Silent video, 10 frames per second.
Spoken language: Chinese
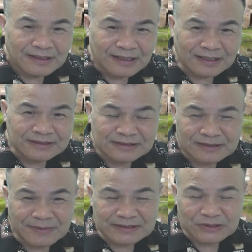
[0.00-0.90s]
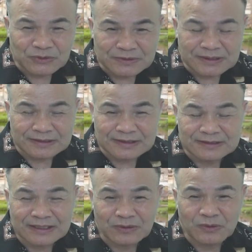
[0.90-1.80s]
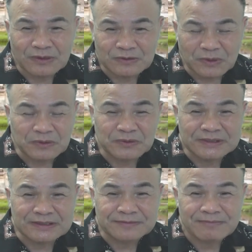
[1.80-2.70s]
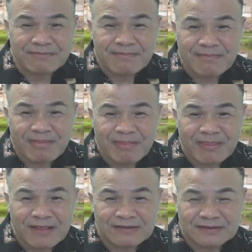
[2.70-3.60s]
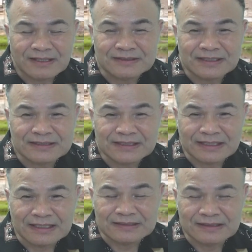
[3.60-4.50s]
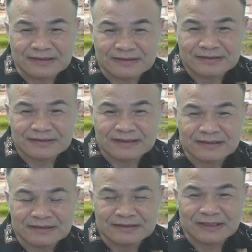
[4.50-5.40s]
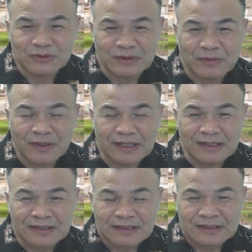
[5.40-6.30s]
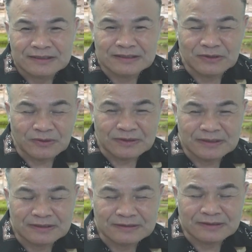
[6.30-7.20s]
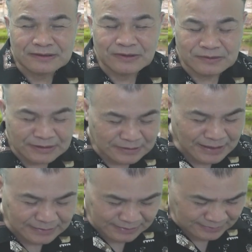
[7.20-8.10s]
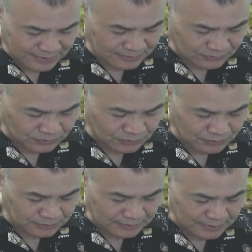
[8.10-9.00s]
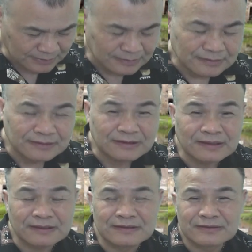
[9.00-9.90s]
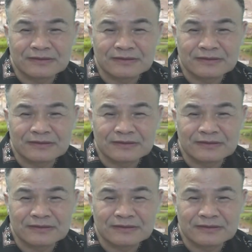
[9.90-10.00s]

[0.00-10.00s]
啊，司马祭祖曾经见过鬼谷子，他说这个显然呢，这这段话是永乐永乐大典当中的一个